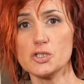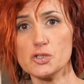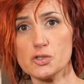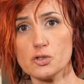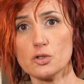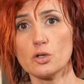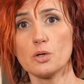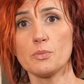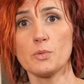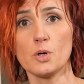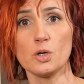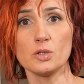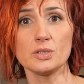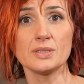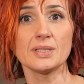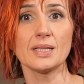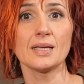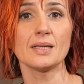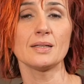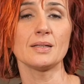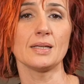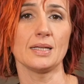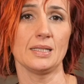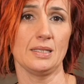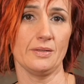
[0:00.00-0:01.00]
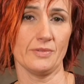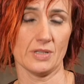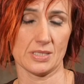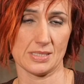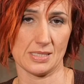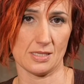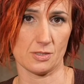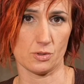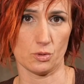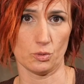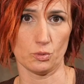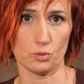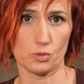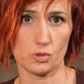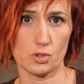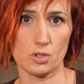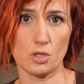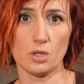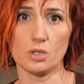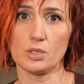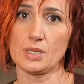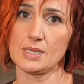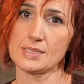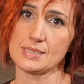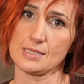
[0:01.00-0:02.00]
Ci sono molte e diverse
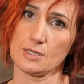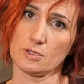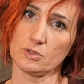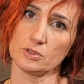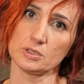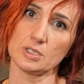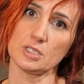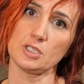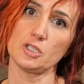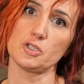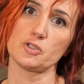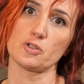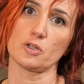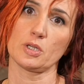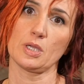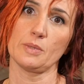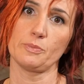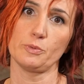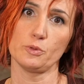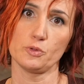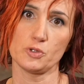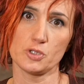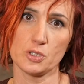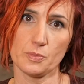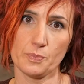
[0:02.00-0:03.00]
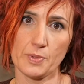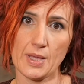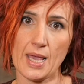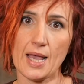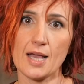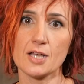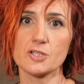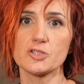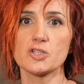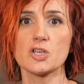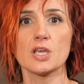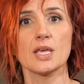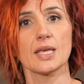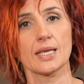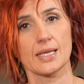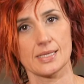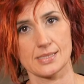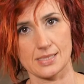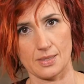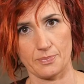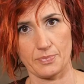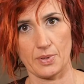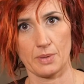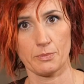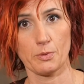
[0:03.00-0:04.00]
soluzioni a seconda di ciò che più ci piace e
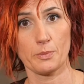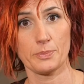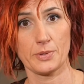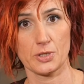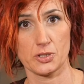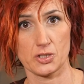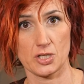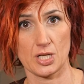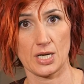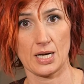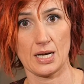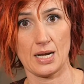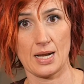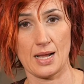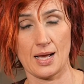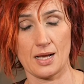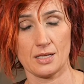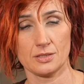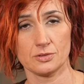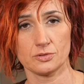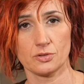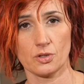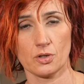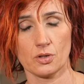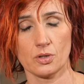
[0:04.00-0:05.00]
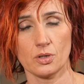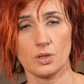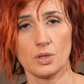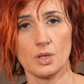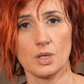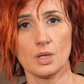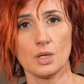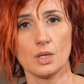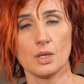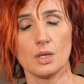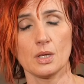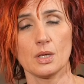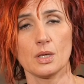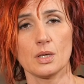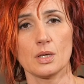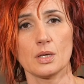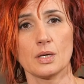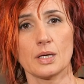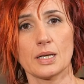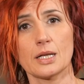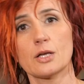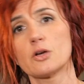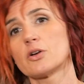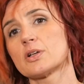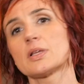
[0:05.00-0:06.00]
che sappiamo piacere all'altro.
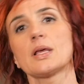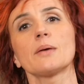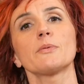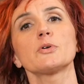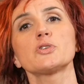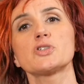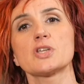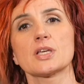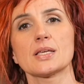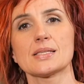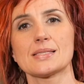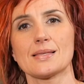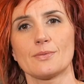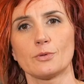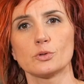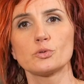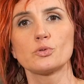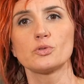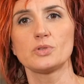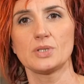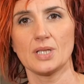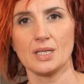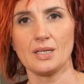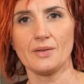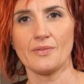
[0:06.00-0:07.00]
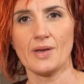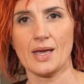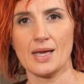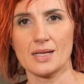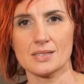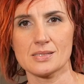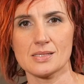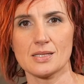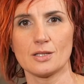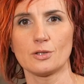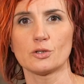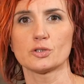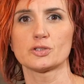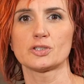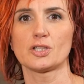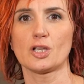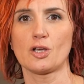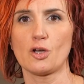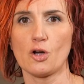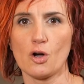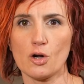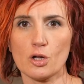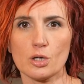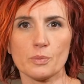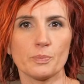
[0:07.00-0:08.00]
Ricordiamoci che siamo tutte diverse, i
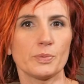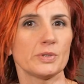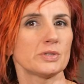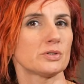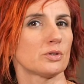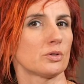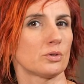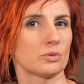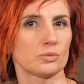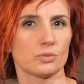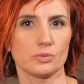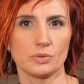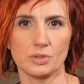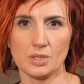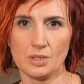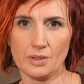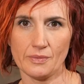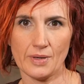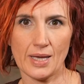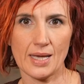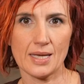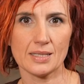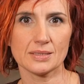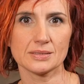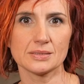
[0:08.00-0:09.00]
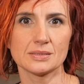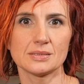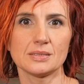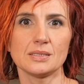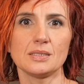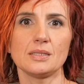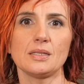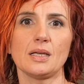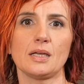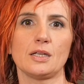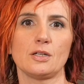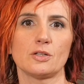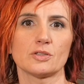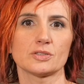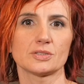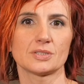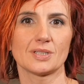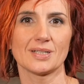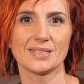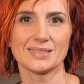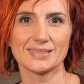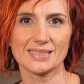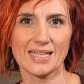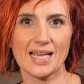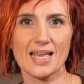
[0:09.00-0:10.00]
nostri corpi sono tutti diversi e i
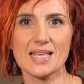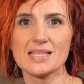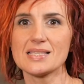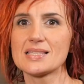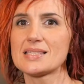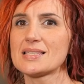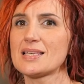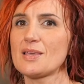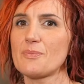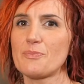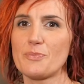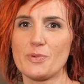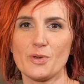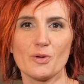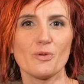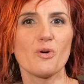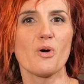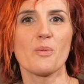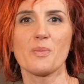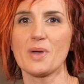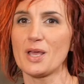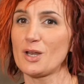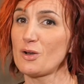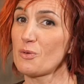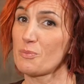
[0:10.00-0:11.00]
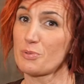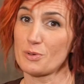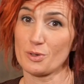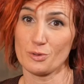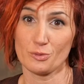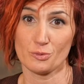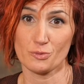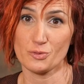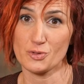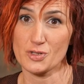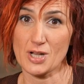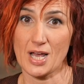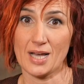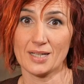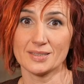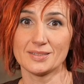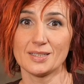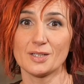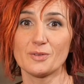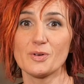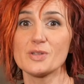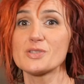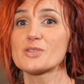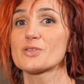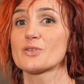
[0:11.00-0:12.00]
nostri sensi più o meno
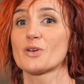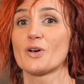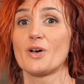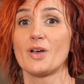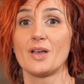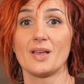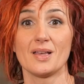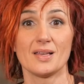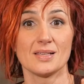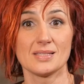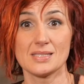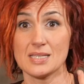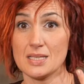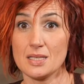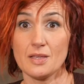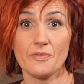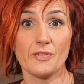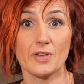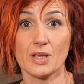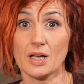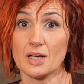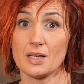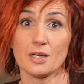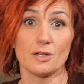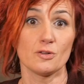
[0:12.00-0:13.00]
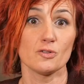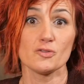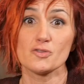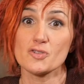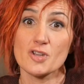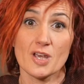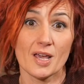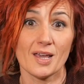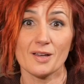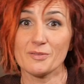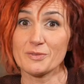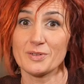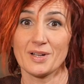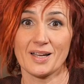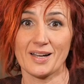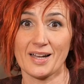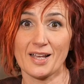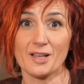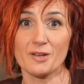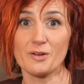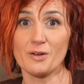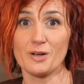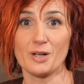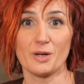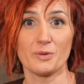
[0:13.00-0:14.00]
pronunciati. Questo significa che non c'è una
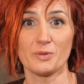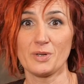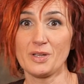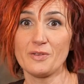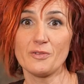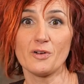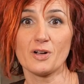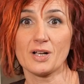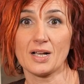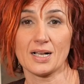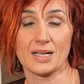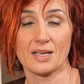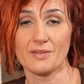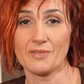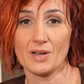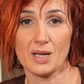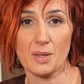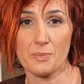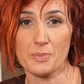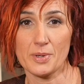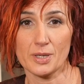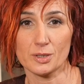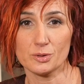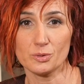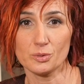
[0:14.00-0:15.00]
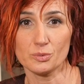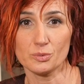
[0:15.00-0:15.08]
regola univoca che vale per